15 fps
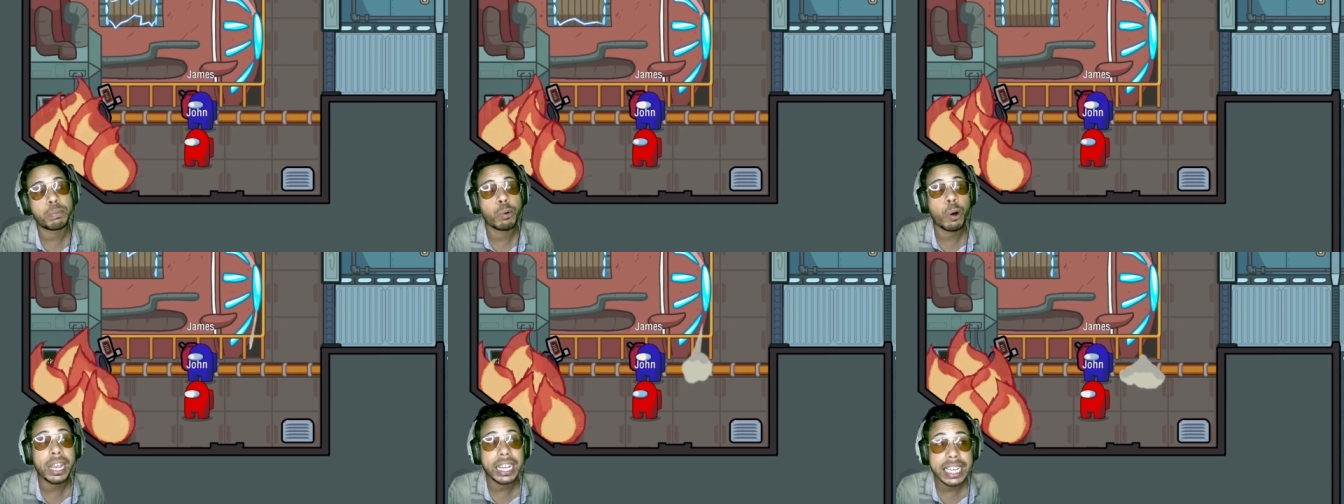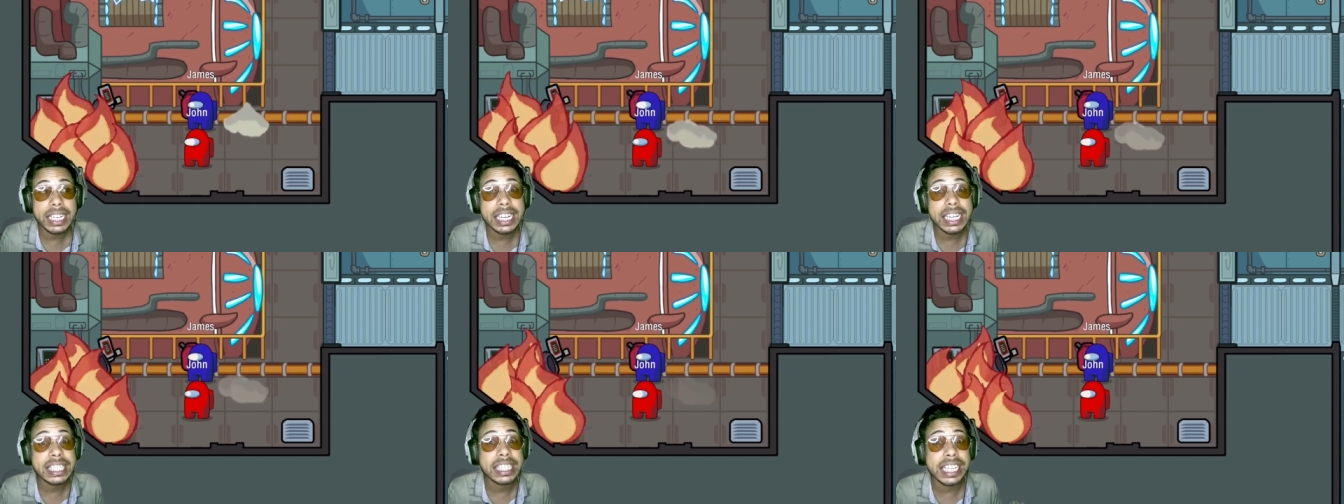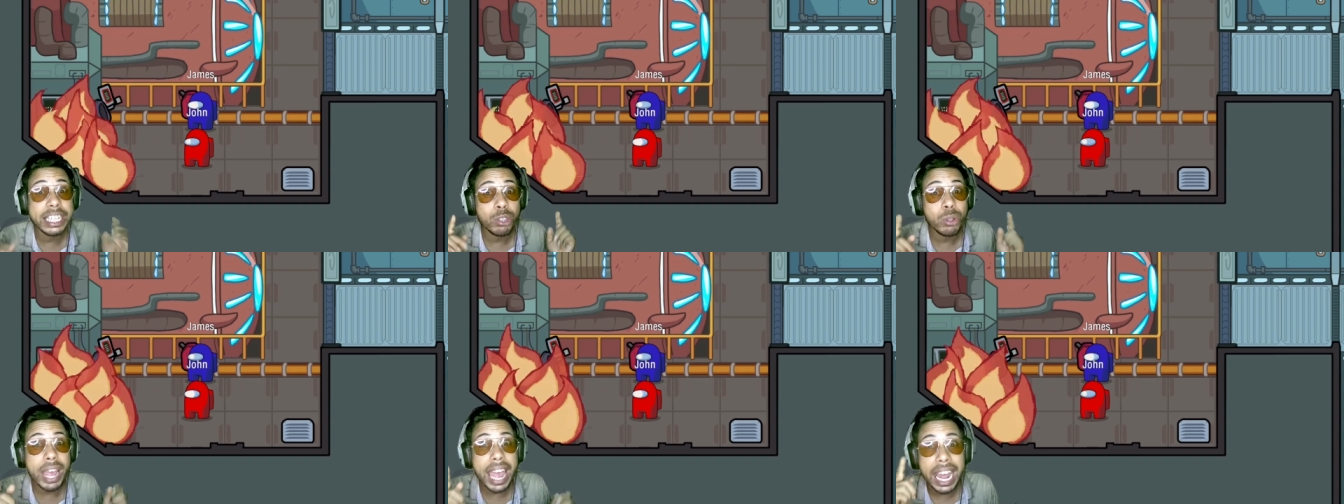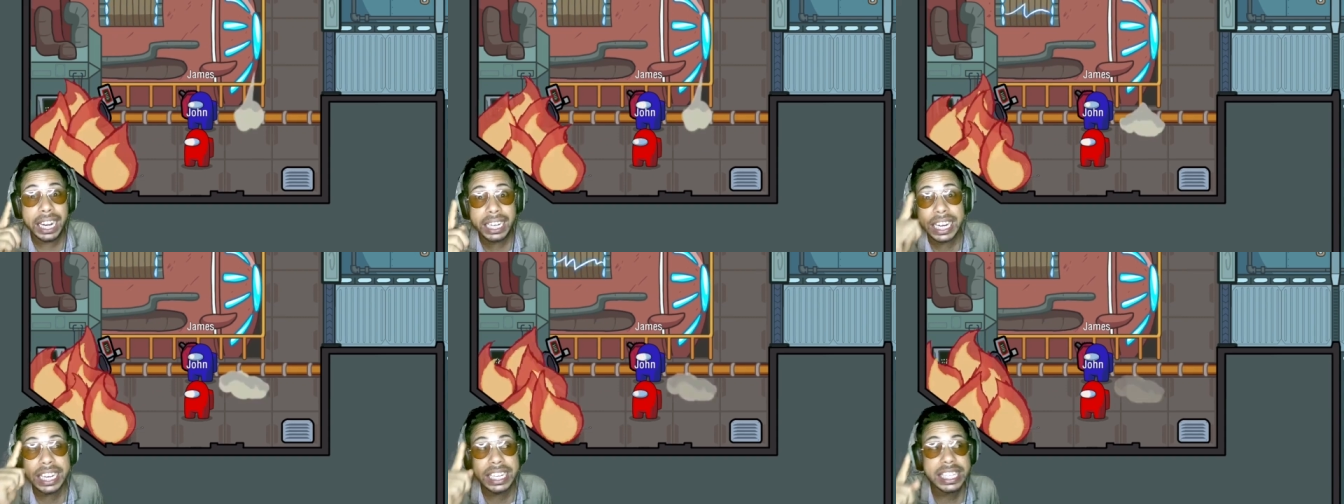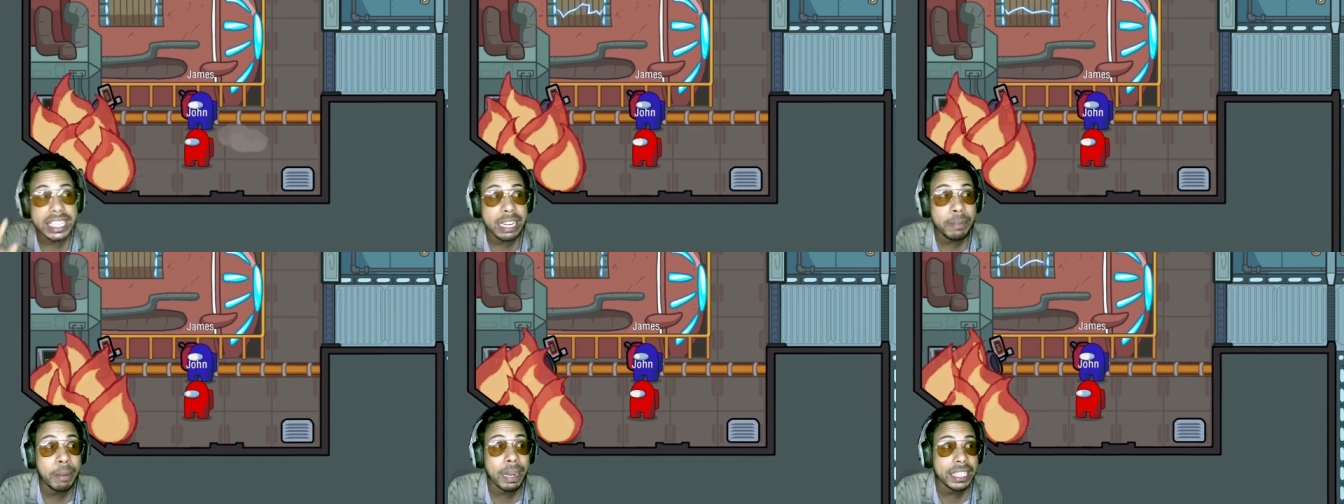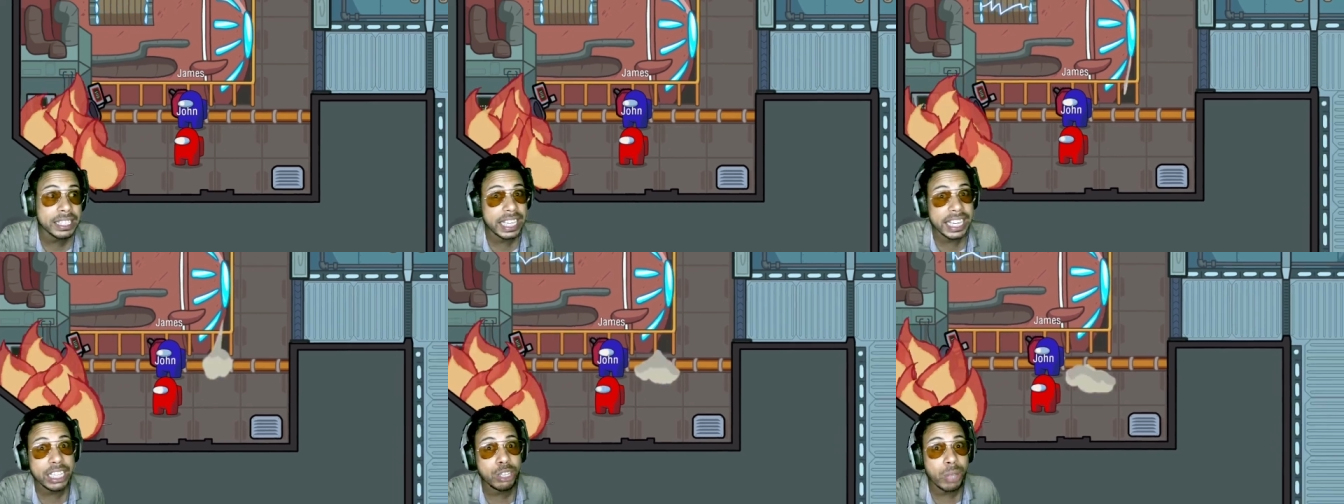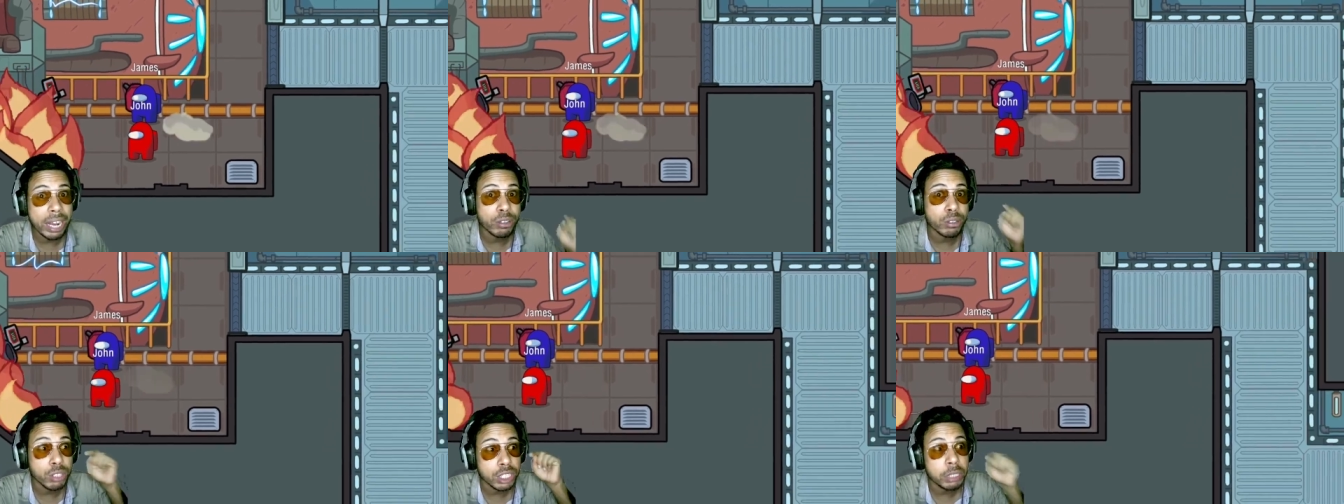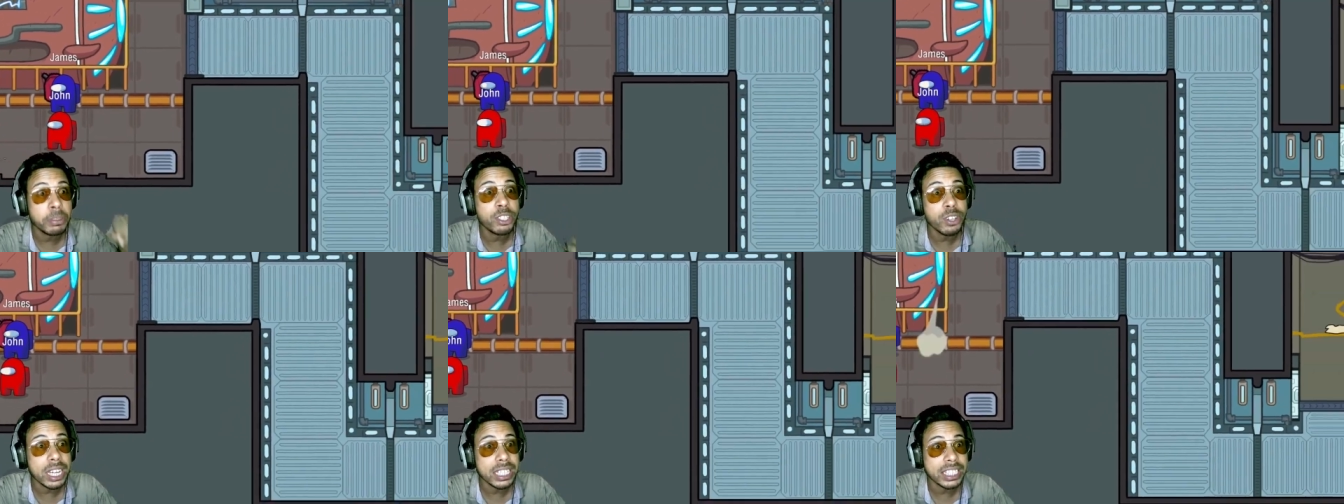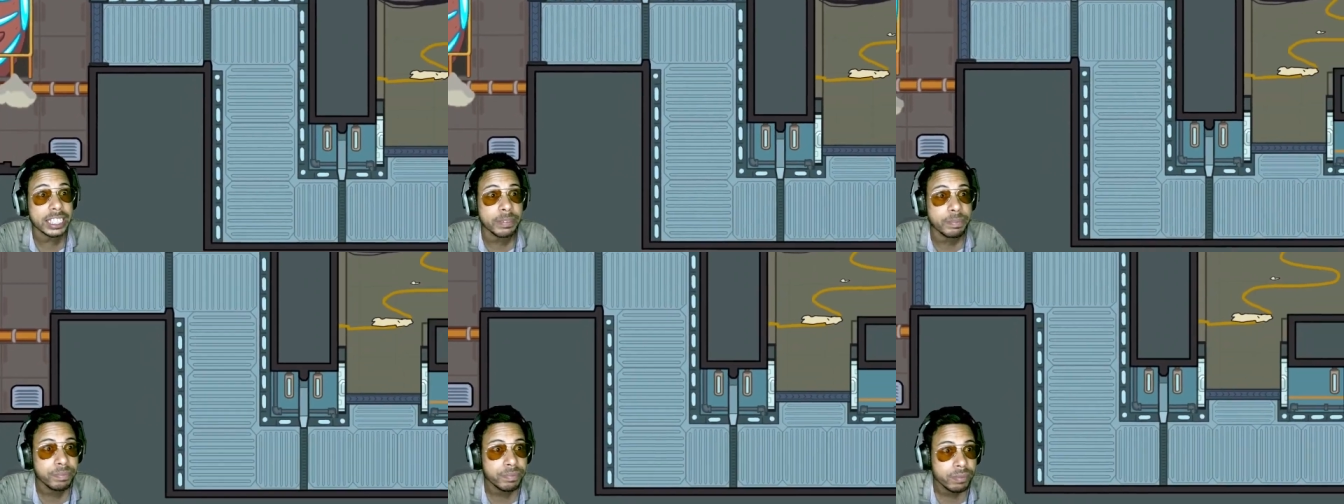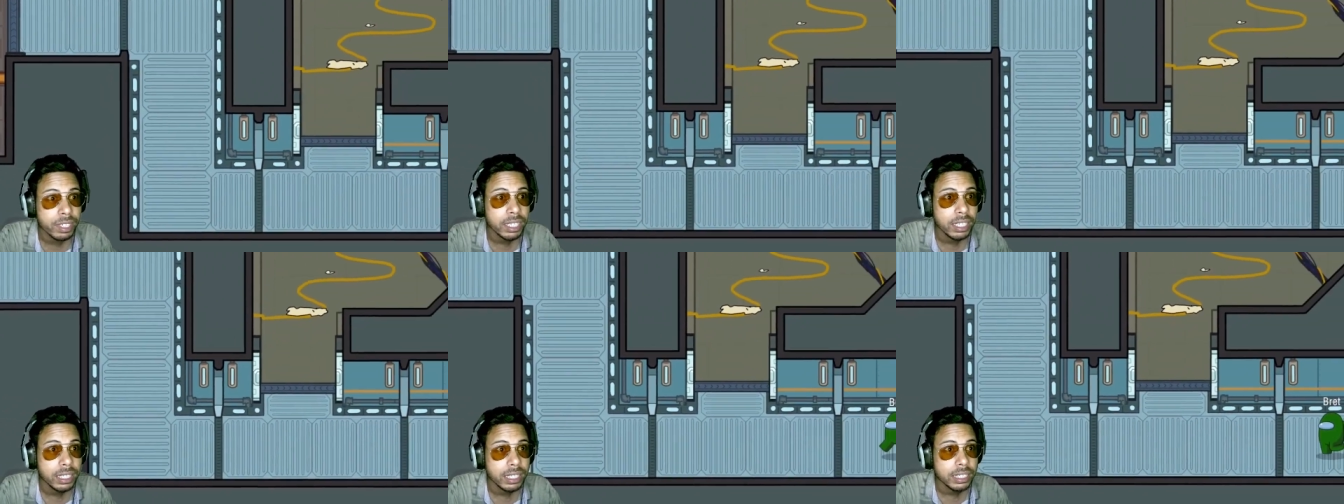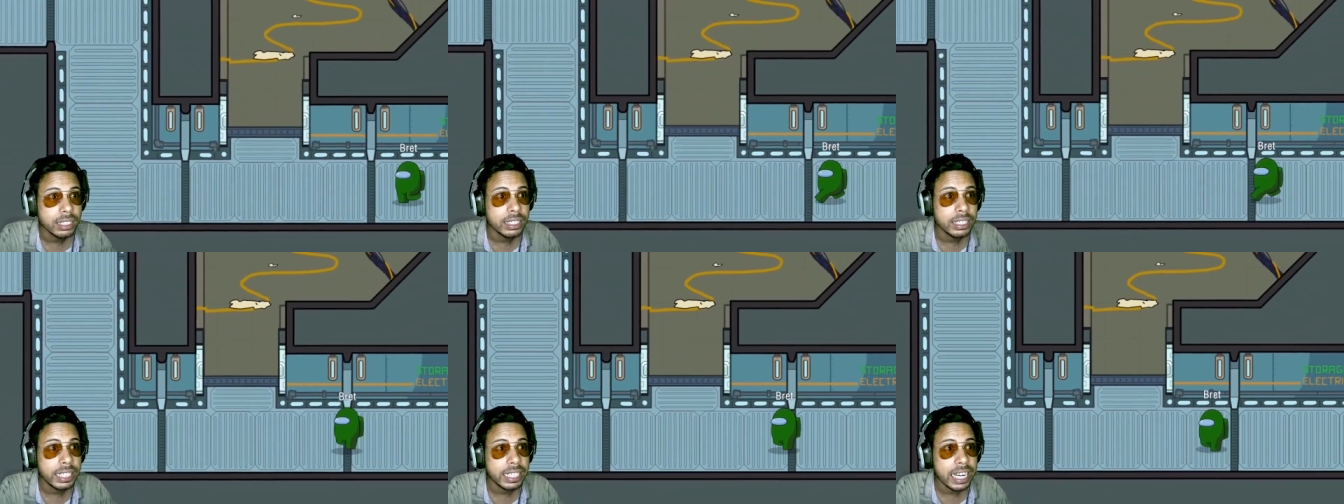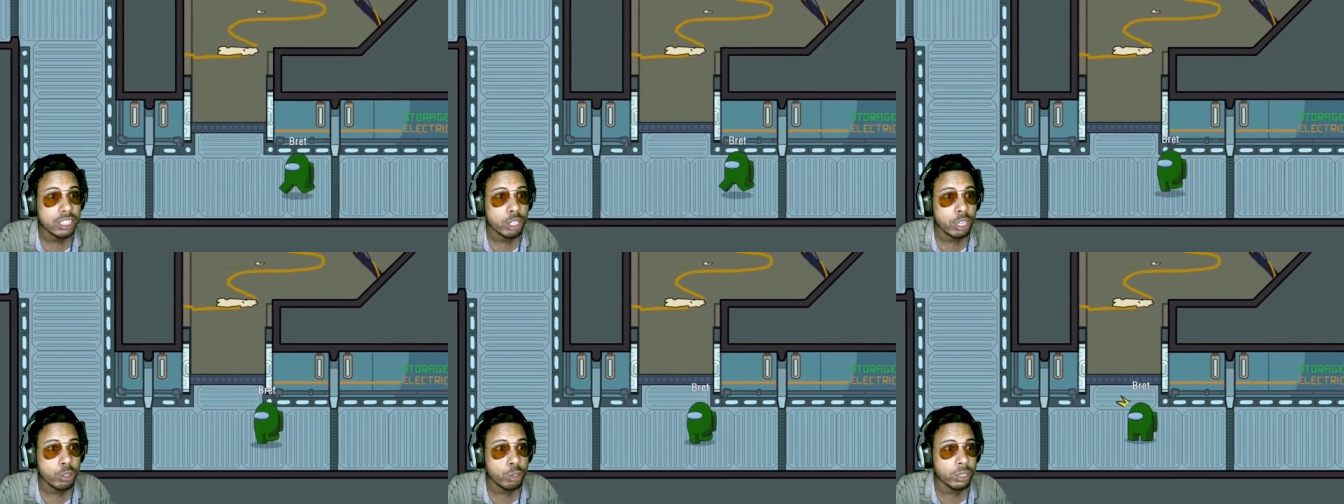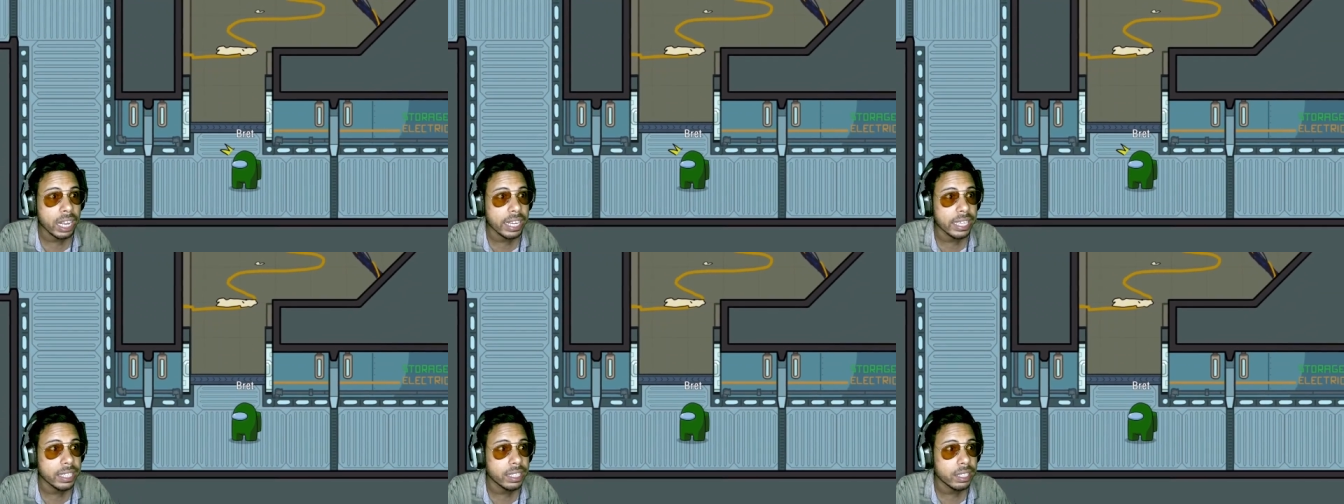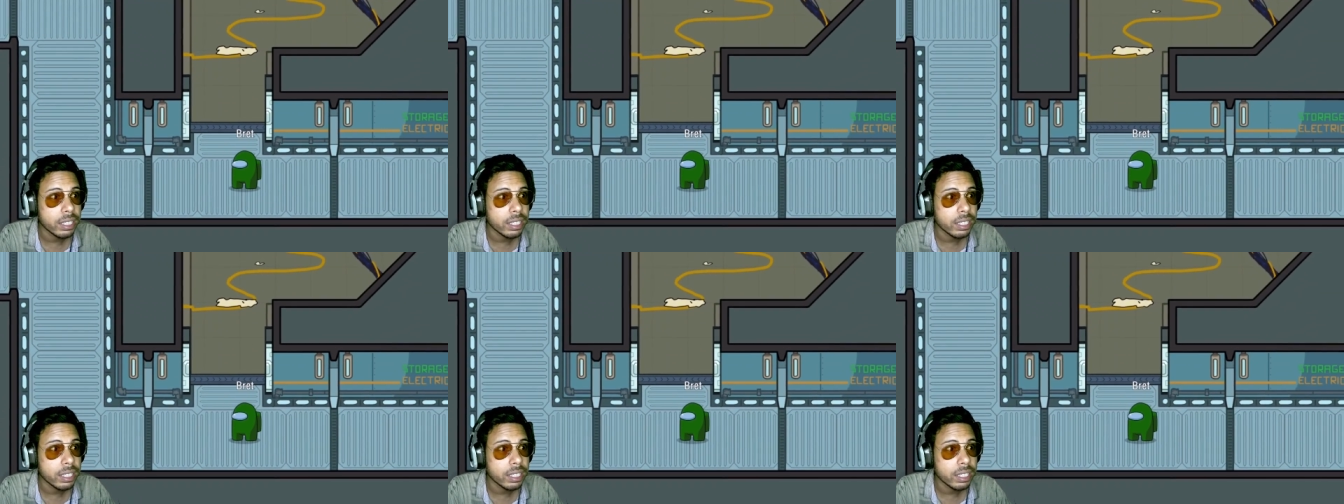ভয় কেটে গেছে কিন্তু একটা এলিয়েনের বাচ্চা কিন্তু এখনো জীবিত আছে সেটা আসলে কোথায়